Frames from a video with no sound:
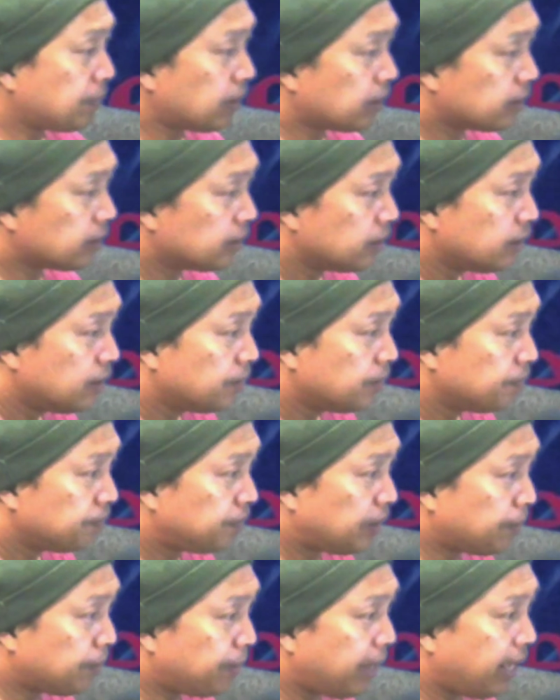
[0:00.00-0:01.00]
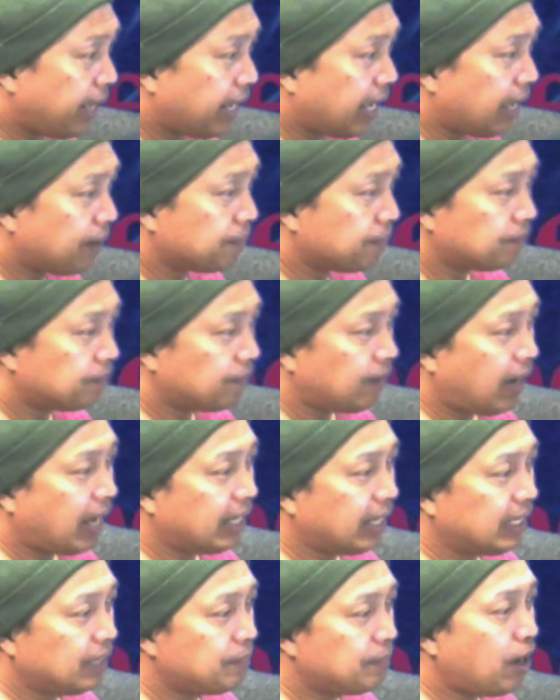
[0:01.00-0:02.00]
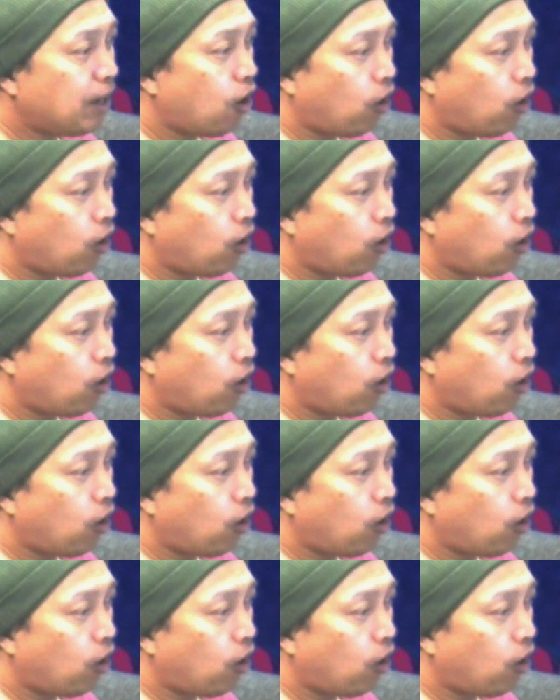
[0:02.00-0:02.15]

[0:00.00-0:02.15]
หนึ่งเปลี่ยนเพลงฮะ อันนี้ไม่หลอ